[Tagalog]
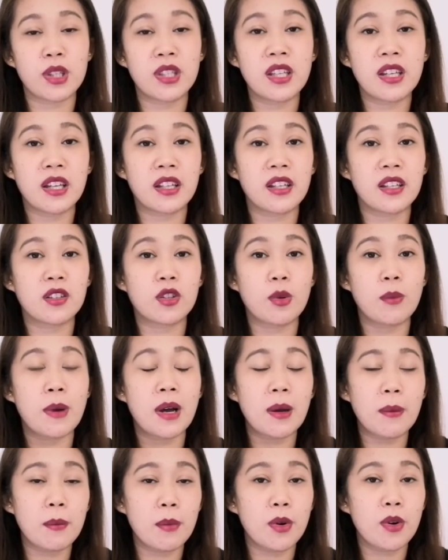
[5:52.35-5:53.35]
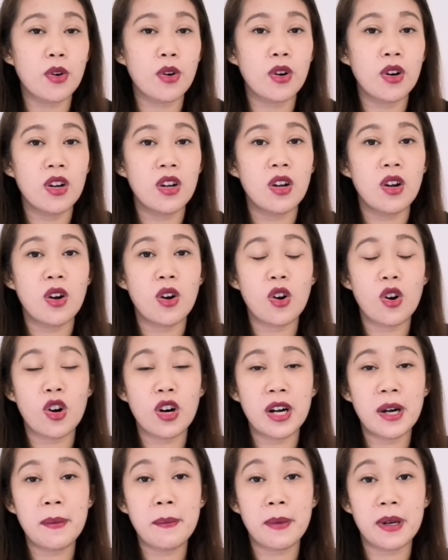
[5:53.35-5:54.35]
pwede ka rin tumakbo
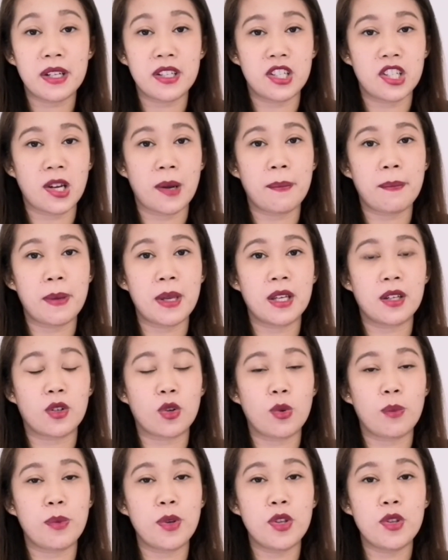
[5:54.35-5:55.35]
or mag-jumping rope.